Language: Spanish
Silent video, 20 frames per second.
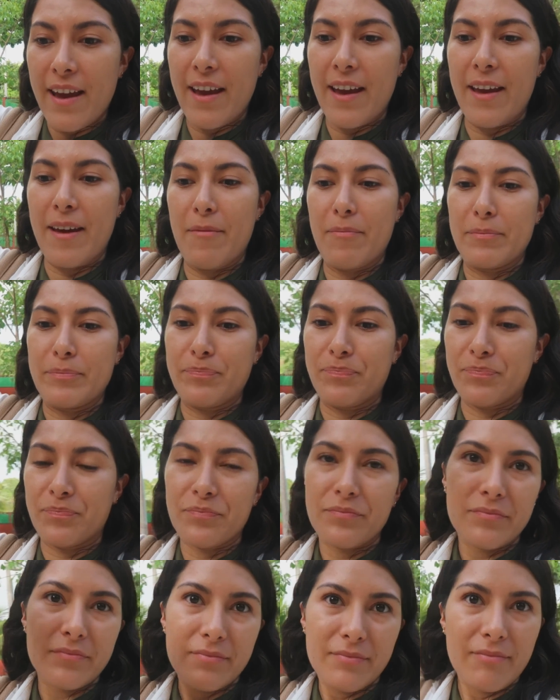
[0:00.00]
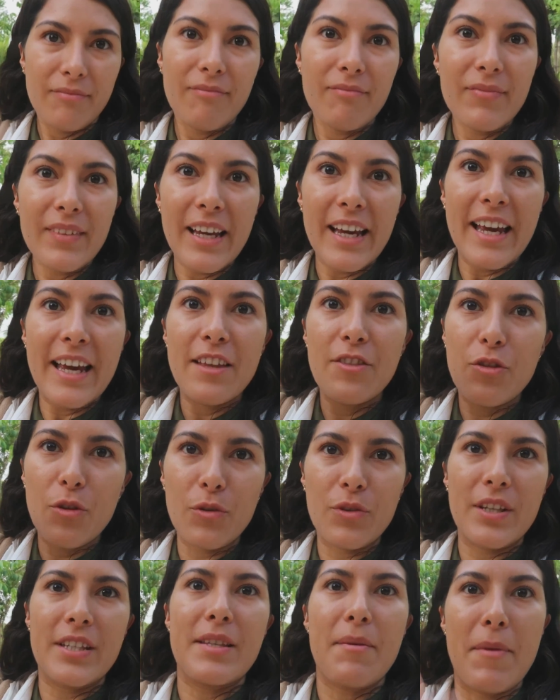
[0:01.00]
em, en
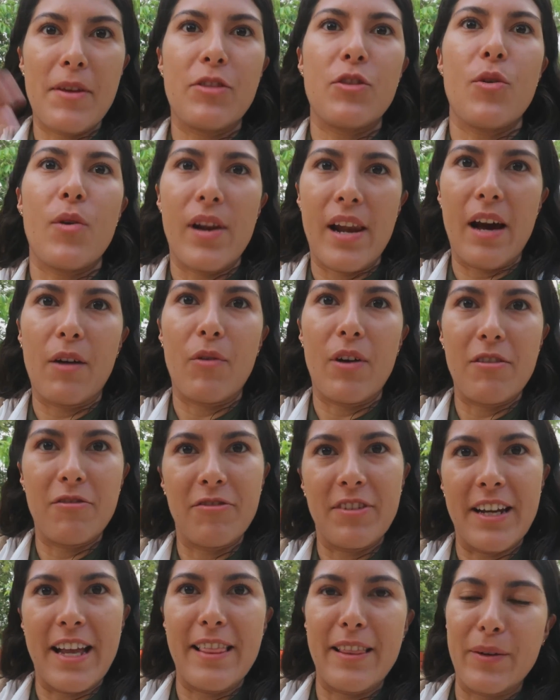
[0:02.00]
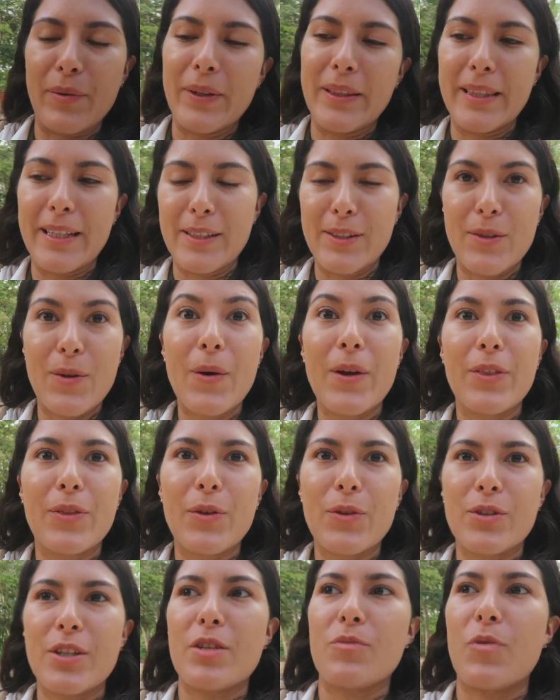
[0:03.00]
donde se metió el agua al final de cuentas, ¿no?
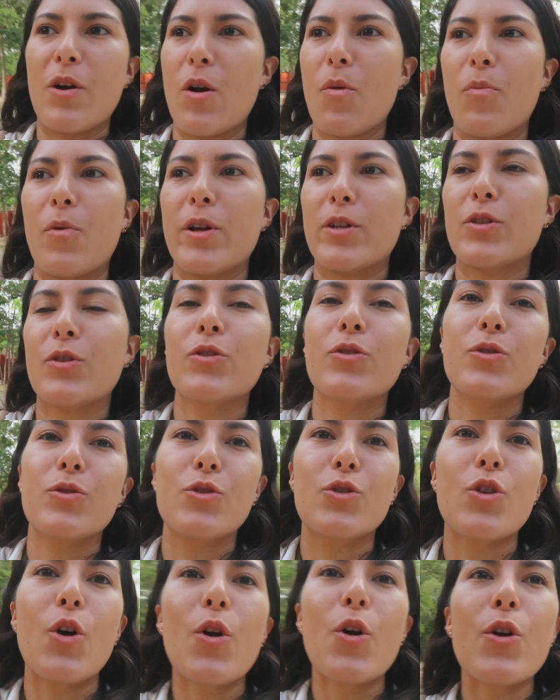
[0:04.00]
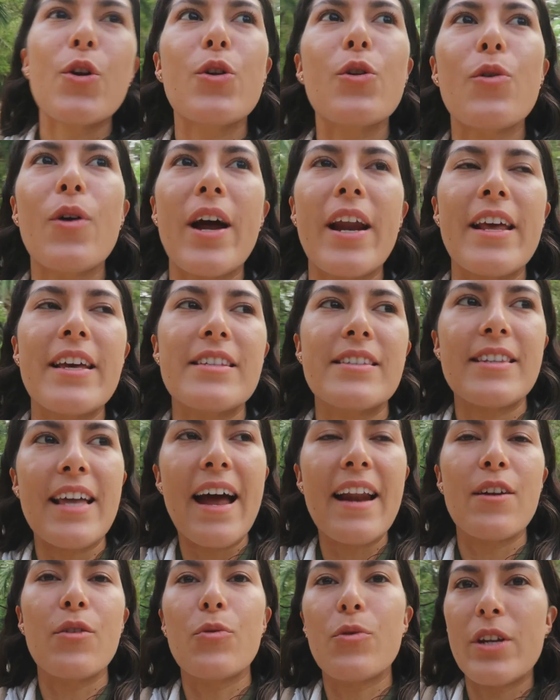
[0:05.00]
Entonces, bueno, por eso son lugares
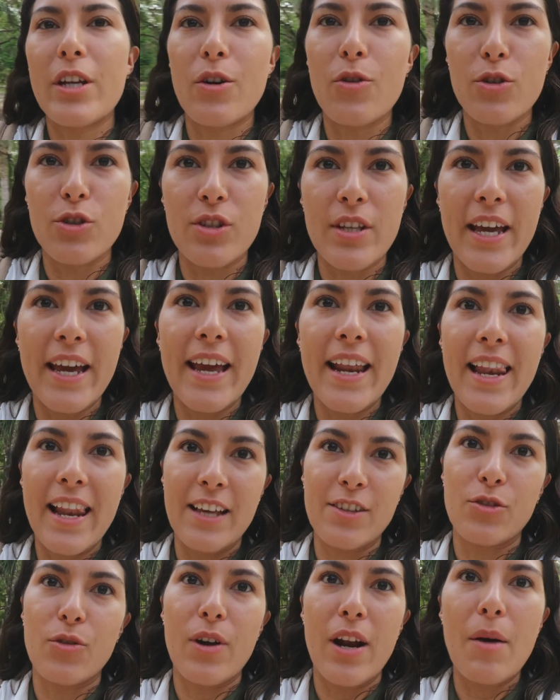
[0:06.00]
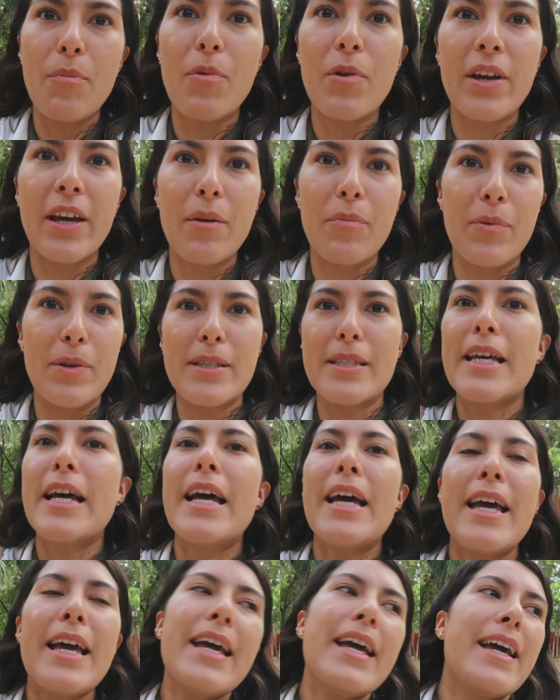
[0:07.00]
tan únicos de la zona porque pues
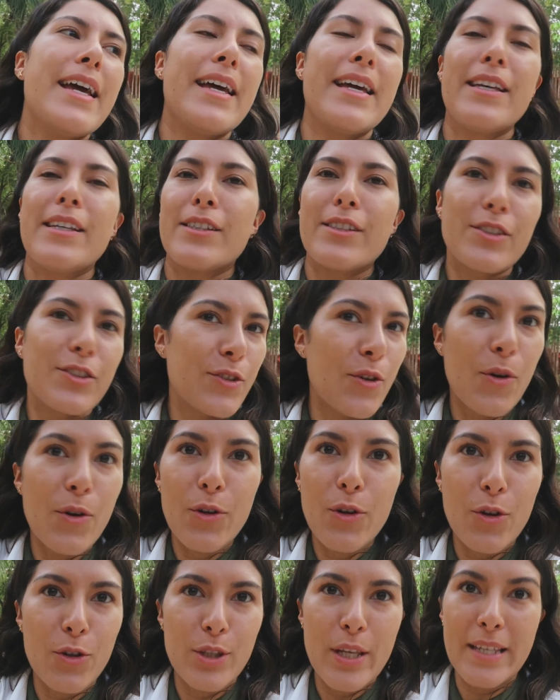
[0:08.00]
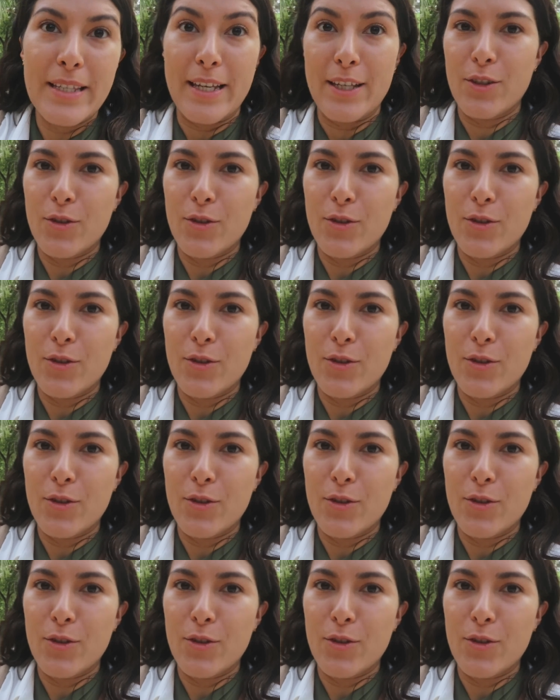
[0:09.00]
son cosas